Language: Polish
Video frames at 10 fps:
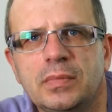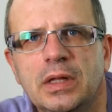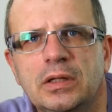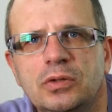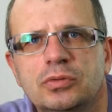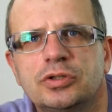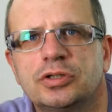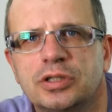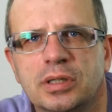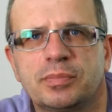i
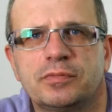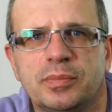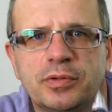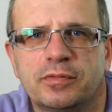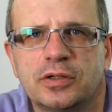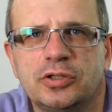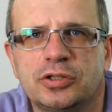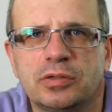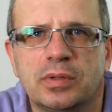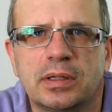już, że tak powiem, prowadzisz
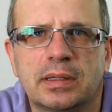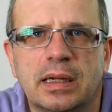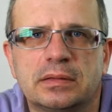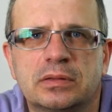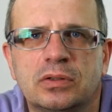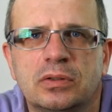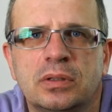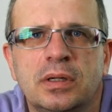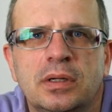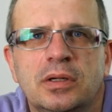się
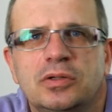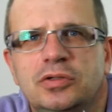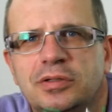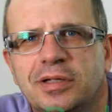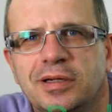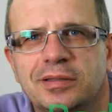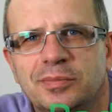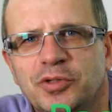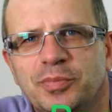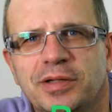elegancko, czy
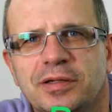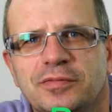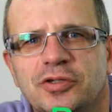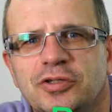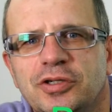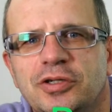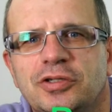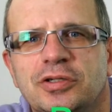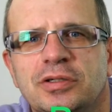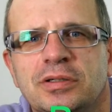ten przypadek
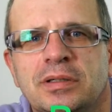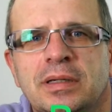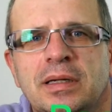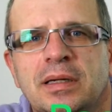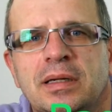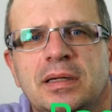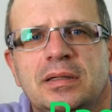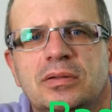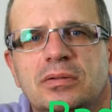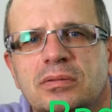wcześniejszy
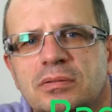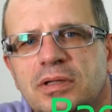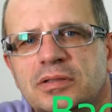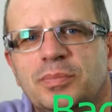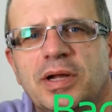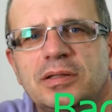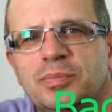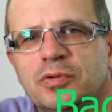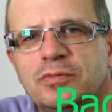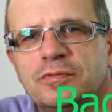no, jest brany
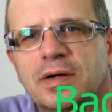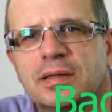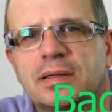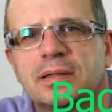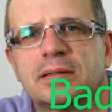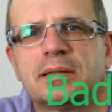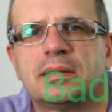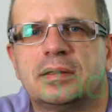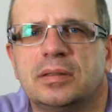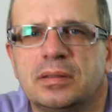pod uwagę y,
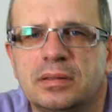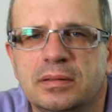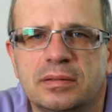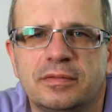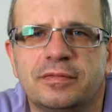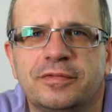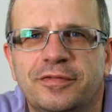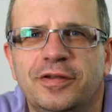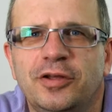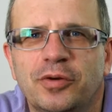w
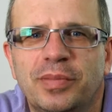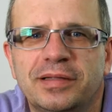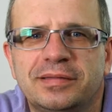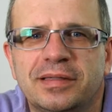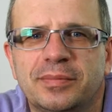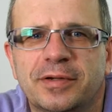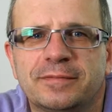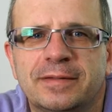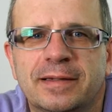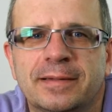chwili obecnej,
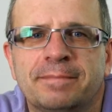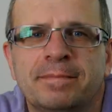prawda?